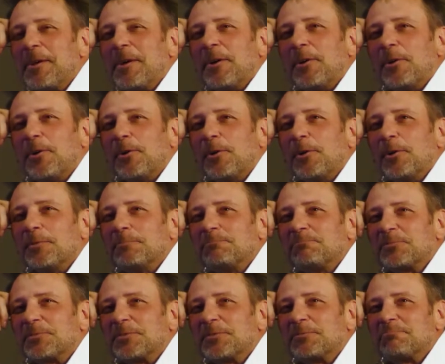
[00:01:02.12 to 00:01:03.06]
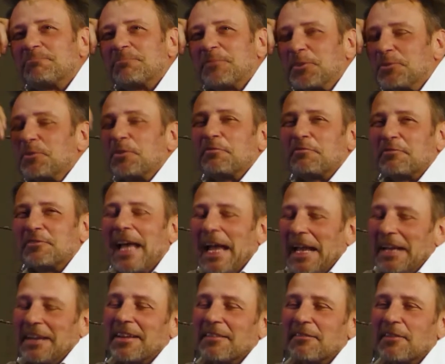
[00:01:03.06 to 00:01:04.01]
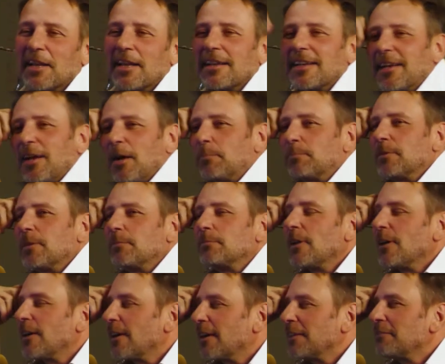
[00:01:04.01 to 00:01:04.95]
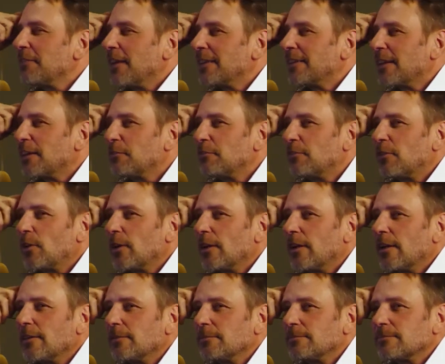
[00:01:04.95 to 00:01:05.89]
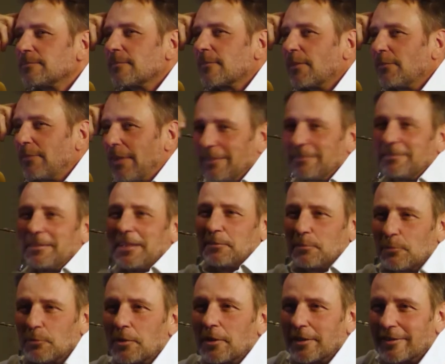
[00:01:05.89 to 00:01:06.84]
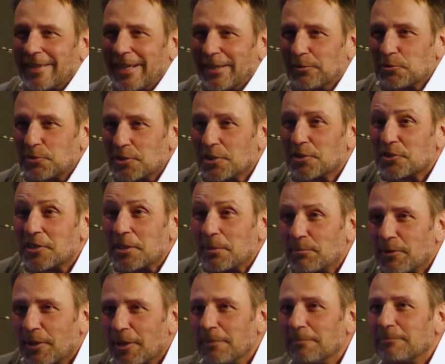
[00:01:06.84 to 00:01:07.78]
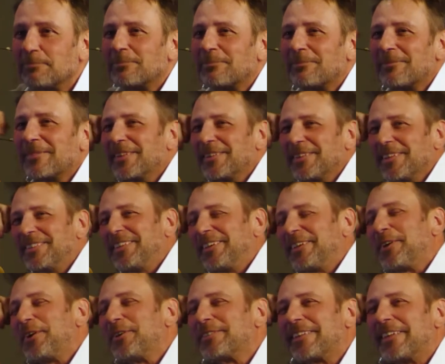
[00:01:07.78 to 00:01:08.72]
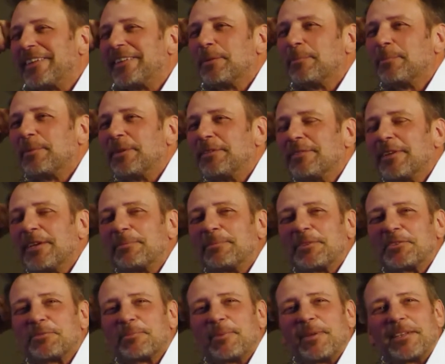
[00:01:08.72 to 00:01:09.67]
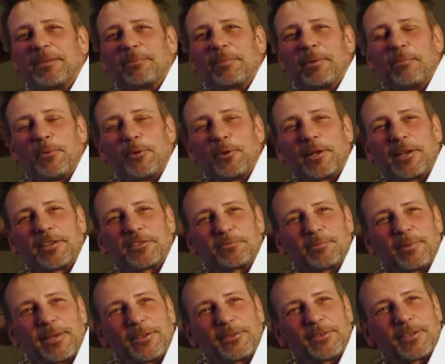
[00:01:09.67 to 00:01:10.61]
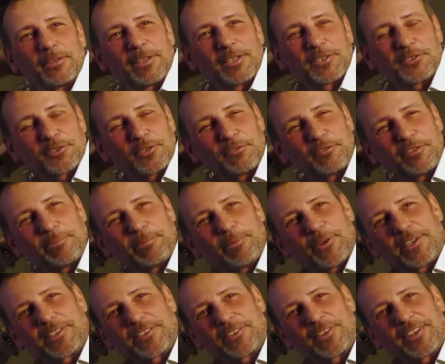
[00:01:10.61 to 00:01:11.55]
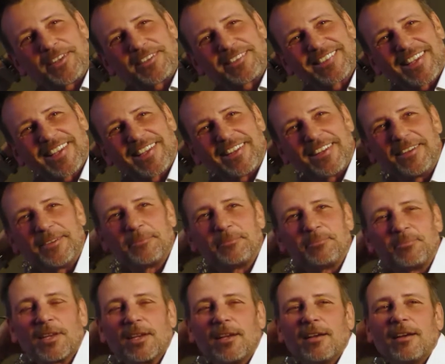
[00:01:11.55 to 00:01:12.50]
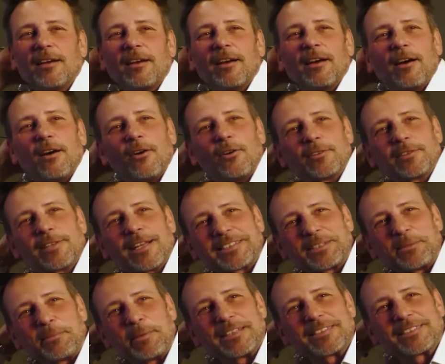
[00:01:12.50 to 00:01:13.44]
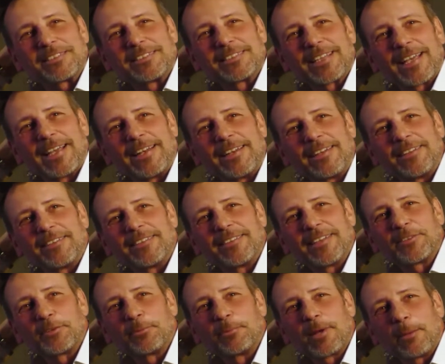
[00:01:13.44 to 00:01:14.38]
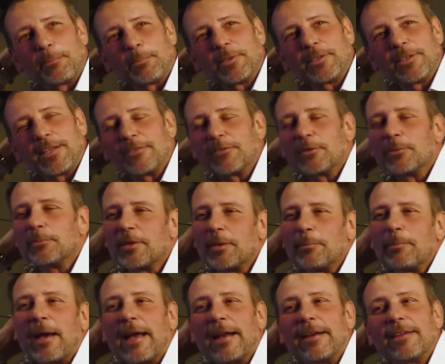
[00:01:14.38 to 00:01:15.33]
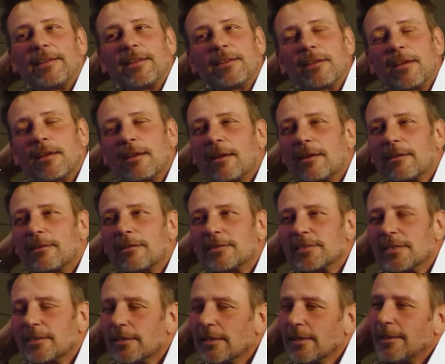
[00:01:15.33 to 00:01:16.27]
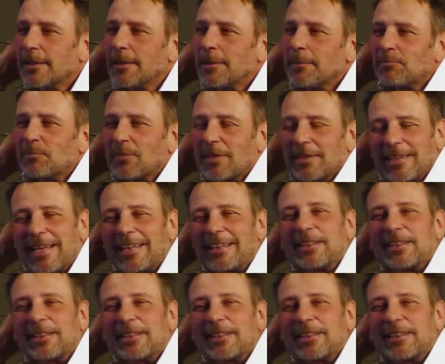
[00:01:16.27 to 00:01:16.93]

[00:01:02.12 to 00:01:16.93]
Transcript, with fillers: Und da dürften einige wirklich glaubt haben, nachher in weiterer Folge, weil das, was in der Zeitung steht, stimmt ja, dass ich Ausländer bin, weil ich dann später bei Mödling gespielt und da war der Stöffelbauer zunächst Trainer. Und nach dem ersten Training ist er zum Kapitän, zum Sepp Heiling hingegangen und hat gesagt, der